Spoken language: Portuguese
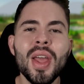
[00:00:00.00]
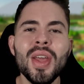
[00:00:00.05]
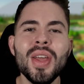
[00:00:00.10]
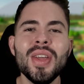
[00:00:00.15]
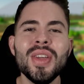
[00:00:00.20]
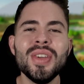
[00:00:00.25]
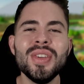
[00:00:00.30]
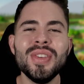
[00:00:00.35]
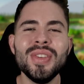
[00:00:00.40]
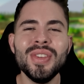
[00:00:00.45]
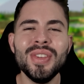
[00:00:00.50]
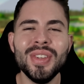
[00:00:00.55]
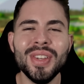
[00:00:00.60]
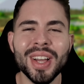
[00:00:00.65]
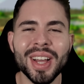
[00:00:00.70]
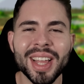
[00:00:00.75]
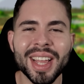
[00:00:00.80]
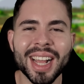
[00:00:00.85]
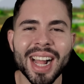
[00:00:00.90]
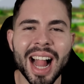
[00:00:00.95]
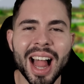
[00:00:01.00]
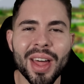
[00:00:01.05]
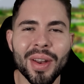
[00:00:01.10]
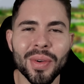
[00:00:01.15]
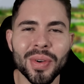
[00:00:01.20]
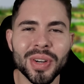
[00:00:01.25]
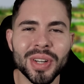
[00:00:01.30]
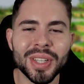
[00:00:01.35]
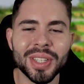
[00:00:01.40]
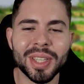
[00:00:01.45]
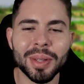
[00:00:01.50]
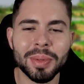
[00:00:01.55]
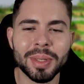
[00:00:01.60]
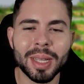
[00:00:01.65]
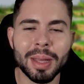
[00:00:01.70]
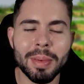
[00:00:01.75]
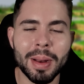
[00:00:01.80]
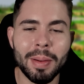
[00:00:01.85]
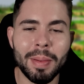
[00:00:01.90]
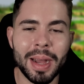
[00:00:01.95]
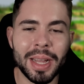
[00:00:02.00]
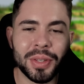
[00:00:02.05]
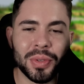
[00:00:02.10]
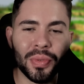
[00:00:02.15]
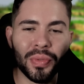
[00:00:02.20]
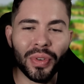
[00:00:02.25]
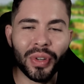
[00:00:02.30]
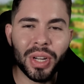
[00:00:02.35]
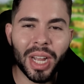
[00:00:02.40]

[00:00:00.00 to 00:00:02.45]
E aí galera, hoje estamos aqui para mais um